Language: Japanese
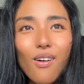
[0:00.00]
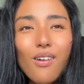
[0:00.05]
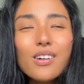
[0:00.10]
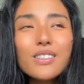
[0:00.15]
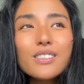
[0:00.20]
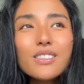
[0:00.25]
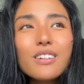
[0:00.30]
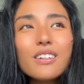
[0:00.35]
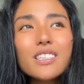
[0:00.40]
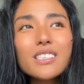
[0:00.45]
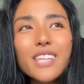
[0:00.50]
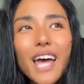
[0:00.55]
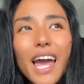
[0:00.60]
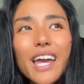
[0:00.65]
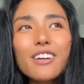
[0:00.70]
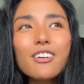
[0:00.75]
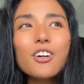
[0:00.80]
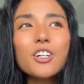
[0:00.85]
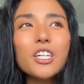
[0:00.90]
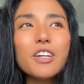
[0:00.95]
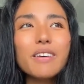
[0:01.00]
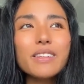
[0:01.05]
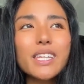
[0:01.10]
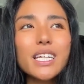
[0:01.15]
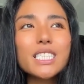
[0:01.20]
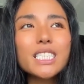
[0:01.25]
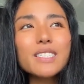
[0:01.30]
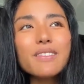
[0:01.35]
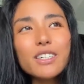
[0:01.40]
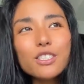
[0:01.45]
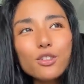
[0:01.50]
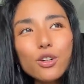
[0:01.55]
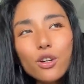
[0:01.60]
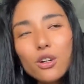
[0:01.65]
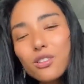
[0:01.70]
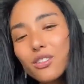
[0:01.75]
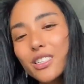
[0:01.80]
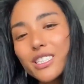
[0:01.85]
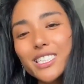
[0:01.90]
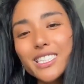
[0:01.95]
本当の最高の私はそう
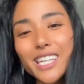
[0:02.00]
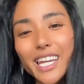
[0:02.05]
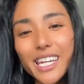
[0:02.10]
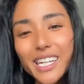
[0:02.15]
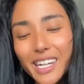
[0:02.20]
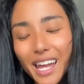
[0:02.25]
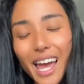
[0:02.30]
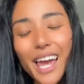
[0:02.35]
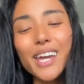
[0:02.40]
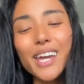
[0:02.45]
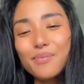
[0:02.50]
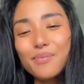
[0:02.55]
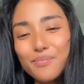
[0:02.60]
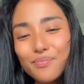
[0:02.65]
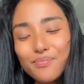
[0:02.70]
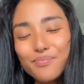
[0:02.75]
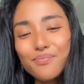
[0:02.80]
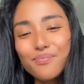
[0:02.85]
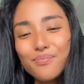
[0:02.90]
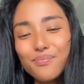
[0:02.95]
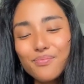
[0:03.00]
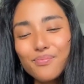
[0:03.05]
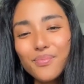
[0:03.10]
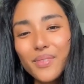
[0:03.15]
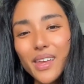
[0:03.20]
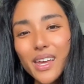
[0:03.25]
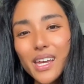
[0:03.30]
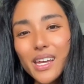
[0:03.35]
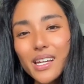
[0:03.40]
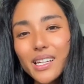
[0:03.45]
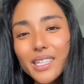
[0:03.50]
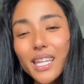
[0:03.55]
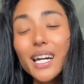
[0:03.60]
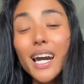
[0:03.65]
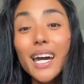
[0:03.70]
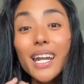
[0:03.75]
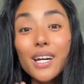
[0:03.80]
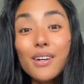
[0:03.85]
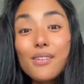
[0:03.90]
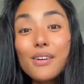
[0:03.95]
いうことしていい。
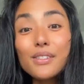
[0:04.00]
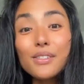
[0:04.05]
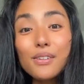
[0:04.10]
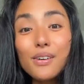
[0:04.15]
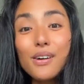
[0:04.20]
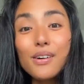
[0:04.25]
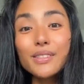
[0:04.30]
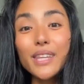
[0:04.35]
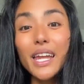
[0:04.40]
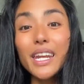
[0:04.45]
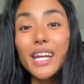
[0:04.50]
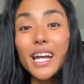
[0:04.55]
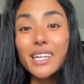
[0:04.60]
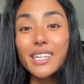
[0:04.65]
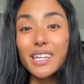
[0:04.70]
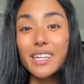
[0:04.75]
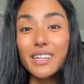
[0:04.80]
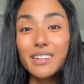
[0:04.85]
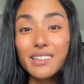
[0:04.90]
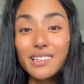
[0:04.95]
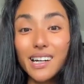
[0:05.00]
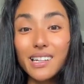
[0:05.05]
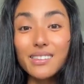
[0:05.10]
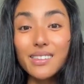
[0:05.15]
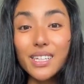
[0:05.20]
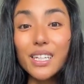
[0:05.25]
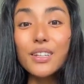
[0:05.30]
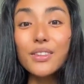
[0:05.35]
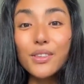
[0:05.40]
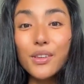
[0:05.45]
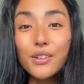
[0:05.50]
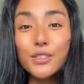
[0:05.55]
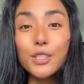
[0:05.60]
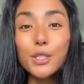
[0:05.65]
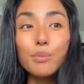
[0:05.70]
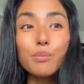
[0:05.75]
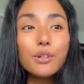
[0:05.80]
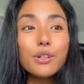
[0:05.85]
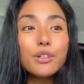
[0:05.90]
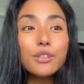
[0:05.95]
だからこそ何ができるかっていうと、
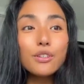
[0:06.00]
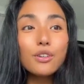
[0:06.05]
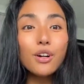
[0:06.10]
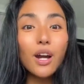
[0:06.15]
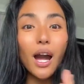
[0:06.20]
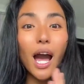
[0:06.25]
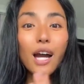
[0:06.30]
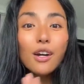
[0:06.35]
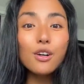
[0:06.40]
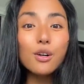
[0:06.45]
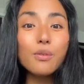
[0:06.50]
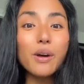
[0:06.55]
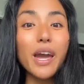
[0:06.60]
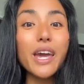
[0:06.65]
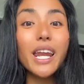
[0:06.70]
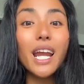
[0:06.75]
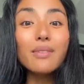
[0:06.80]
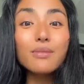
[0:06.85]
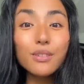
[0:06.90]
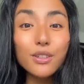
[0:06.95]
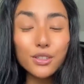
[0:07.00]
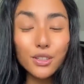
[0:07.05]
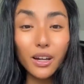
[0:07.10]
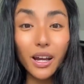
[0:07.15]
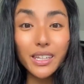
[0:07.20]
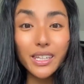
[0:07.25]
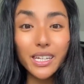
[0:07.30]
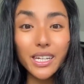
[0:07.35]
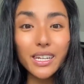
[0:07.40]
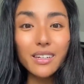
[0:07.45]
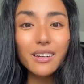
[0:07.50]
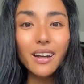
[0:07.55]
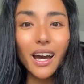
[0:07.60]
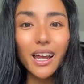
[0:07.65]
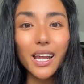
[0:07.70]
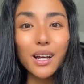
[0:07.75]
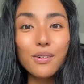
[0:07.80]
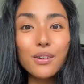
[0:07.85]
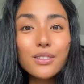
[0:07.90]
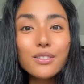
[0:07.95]
自分の過去を選ぶことができる
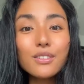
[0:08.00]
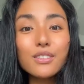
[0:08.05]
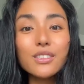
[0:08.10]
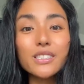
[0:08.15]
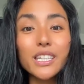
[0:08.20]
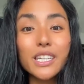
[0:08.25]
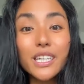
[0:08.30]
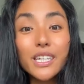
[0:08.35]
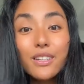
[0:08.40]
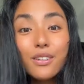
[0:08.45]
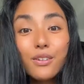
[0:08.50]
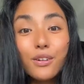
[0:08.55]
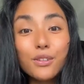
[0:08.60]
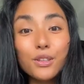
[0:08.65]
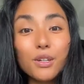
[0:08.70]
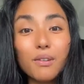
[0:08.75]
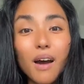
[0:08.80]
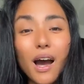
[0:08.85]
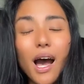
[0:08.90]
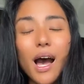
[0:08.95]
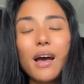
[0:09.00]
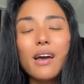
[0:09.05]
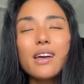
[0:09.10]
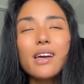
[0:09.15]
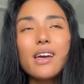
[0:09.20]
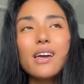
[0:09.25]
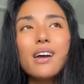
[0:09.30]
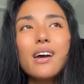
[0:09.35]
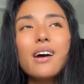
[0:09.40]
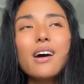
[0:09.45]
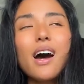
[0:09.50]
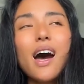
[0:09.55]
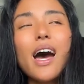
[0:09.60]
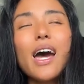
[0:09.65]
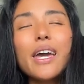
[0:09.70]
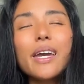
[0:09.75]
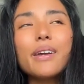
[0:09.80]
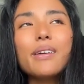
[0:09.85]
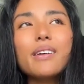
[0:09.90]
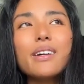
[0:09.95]
からこそできることは、
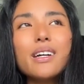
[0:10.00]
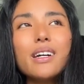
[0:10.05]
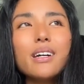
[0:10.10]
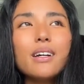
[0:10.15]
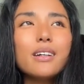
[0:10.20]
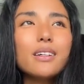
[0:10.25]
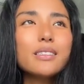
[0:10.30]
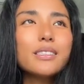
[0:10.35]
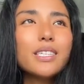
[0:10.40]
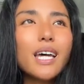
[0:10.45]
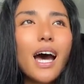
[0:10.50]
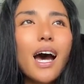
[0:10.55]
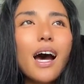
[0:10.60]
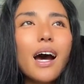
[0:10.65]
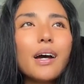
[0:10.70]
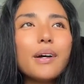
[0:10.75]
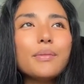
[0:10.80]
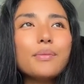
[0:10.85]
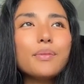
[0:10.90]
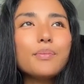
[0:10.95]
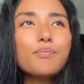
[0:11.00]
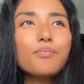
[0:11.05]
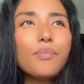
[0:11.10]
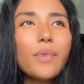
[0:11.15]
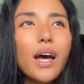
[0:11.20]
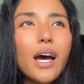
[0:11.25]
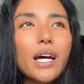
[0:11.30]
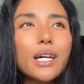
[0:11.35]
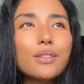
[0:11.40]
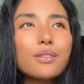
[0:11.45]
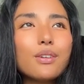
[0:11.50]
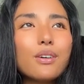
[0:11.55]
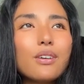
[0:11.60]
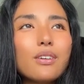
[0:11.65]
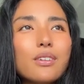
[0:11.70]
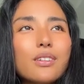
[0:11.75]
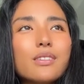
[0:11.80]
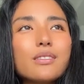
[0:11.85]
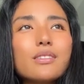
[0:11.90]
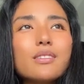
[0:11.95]
はい、じゃあ、あ
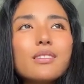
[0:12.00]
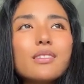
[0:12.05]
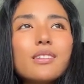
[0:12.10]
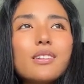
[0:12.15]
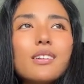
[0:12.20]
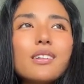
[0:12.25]
の、